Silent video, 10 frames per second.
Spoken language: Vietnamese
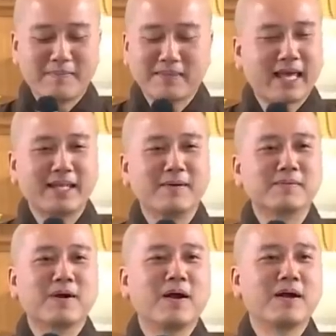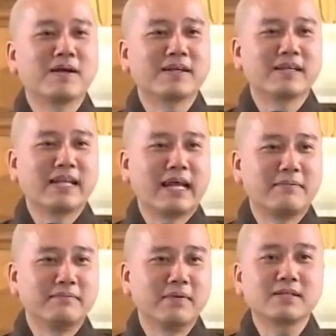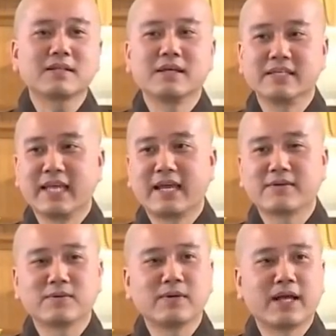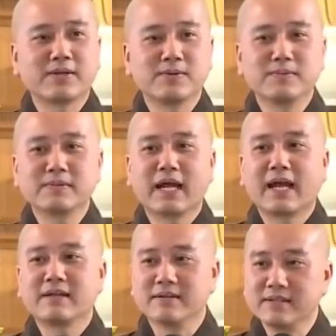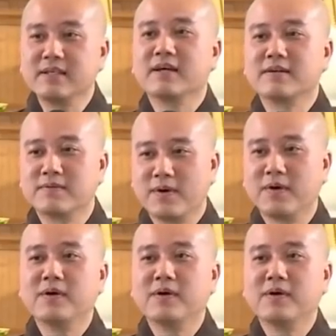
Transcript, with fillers: âm thanh không có, làm mất thời gian của đại chúng cả nửa giờ đồng